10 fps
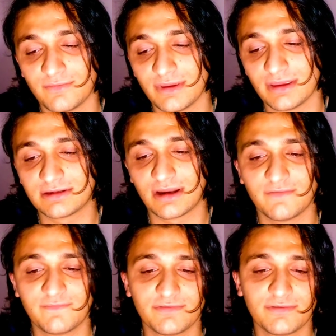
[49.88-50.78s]
ve
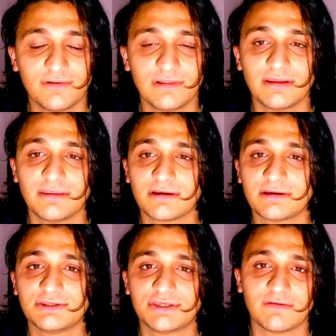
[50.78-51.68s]
etrafında olan
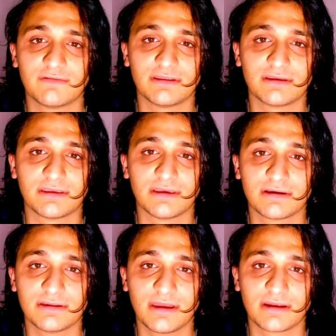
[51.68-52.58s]
yakın çevredeki
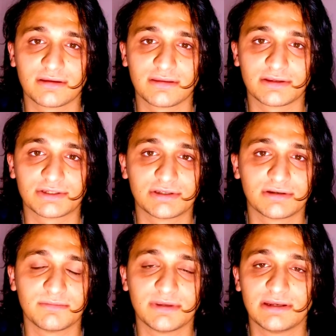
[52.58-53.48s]
yakın
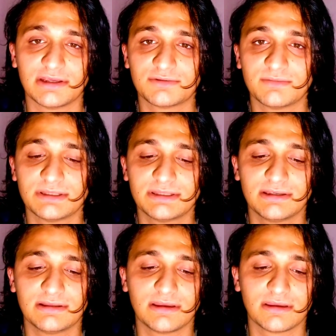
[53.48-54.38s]
arkadaşlarının
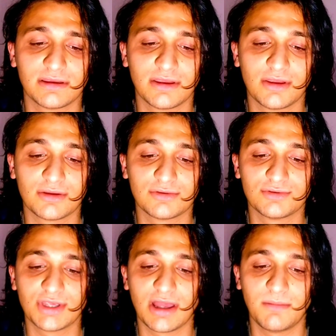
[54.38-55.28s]
birleşmesiyle
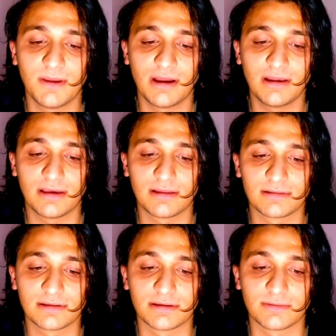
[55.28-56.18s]
güzel bir hal
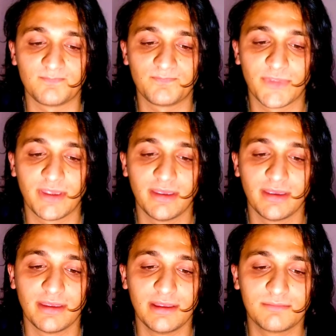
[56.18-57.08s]
aldı.
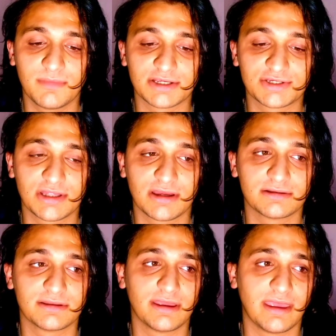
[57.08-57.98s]
İlk
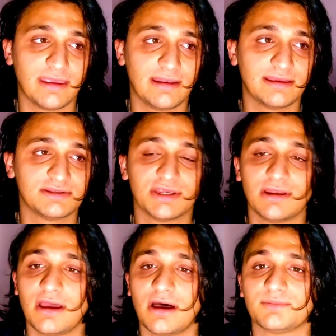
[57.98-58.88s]
başlarda
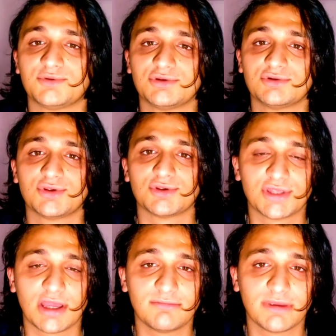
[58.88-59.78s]
eğlenceli, absürt
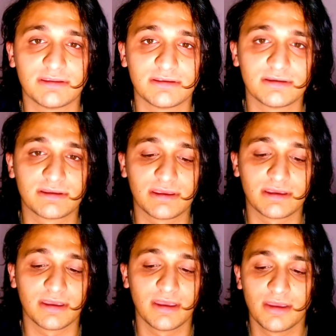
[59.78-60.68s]
sosyal medyadaki